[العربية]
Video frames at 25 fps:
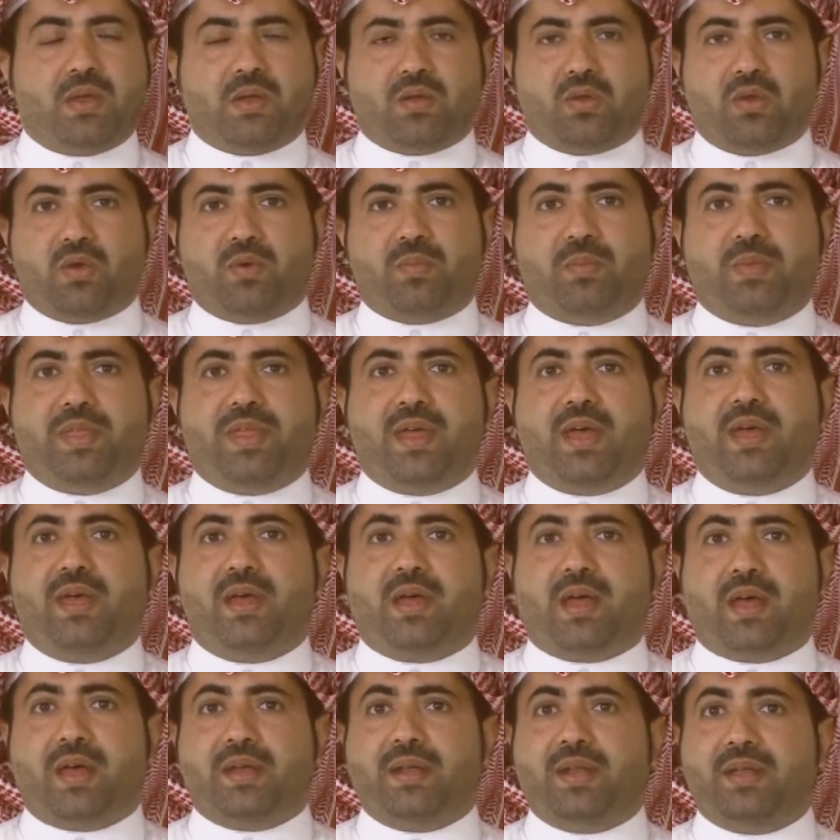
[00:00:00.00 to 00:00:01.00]

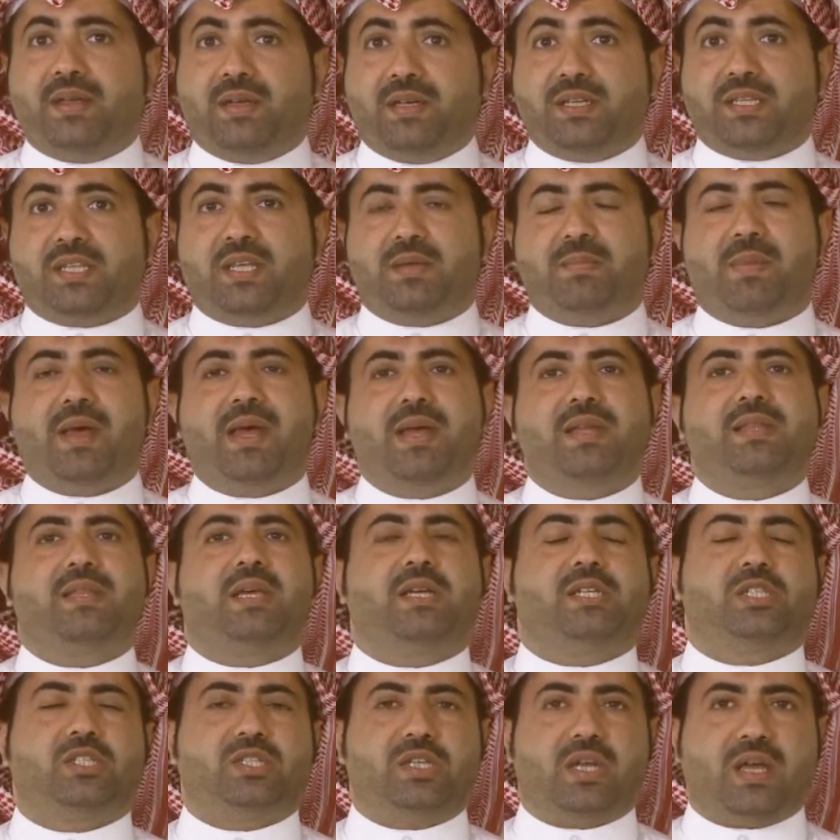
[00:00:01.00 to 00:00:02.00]
نبذة عن اعتماد
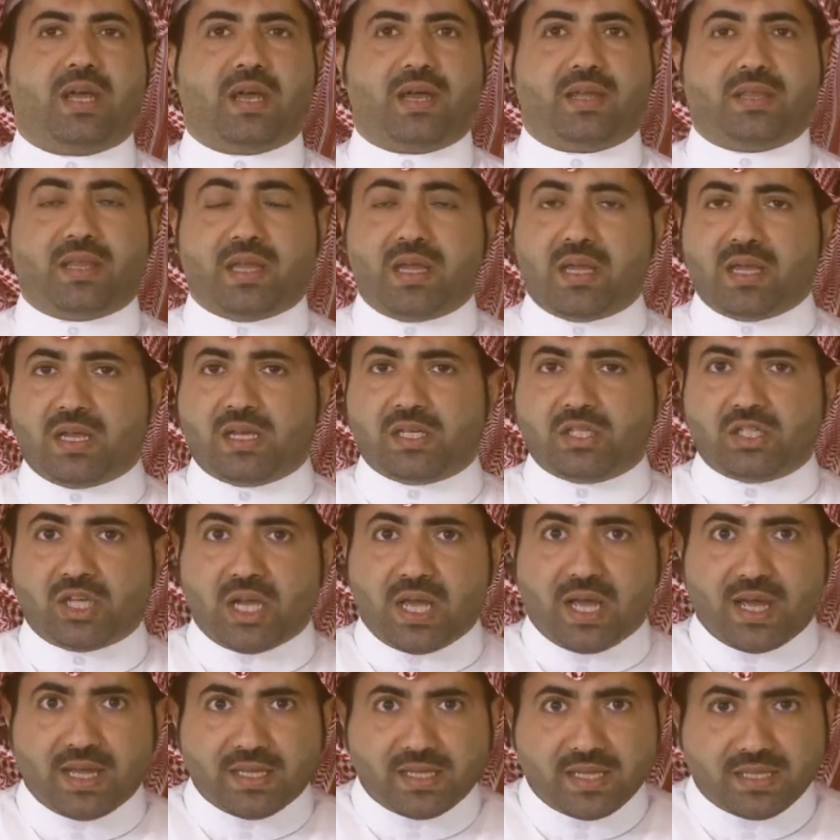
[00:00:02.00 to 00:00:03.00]
هالشهادة
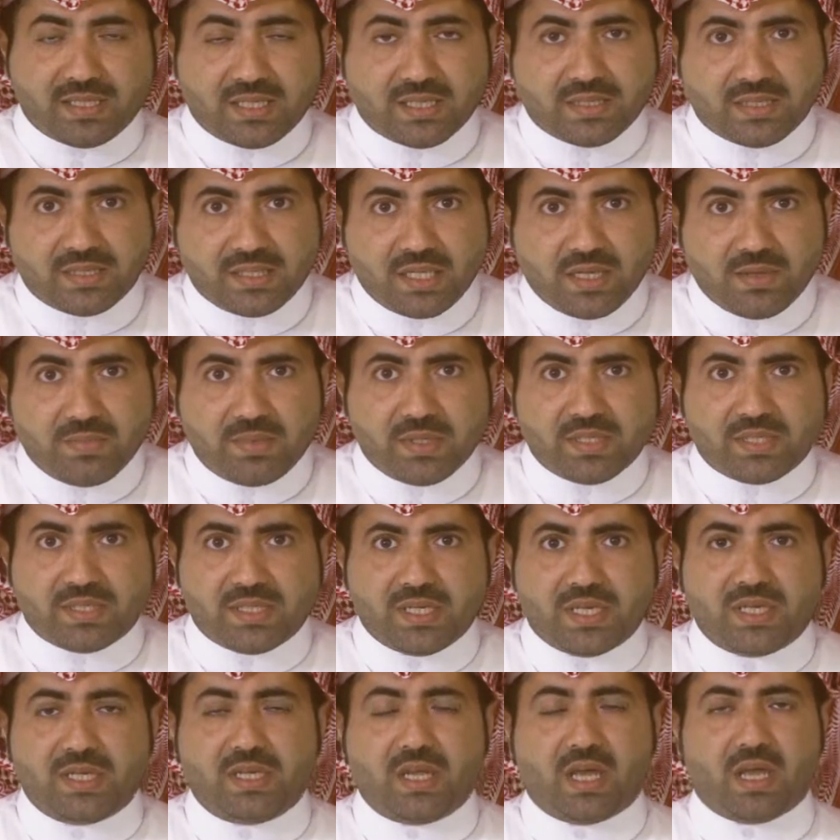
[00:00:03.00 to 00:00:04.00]
شهادة السي بي
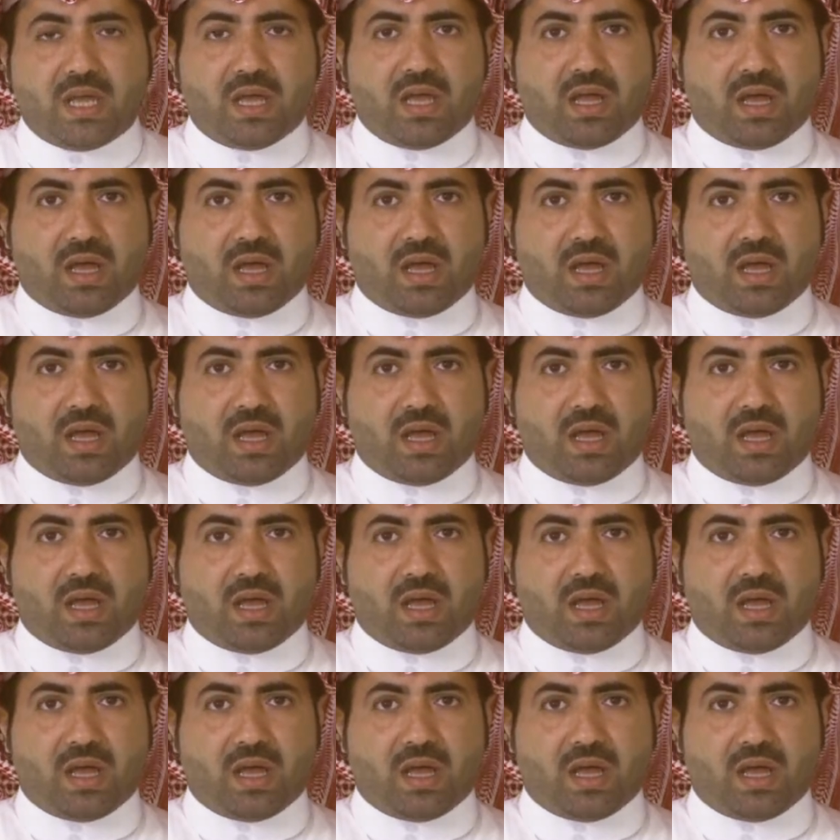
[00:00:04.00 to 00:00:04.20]
سي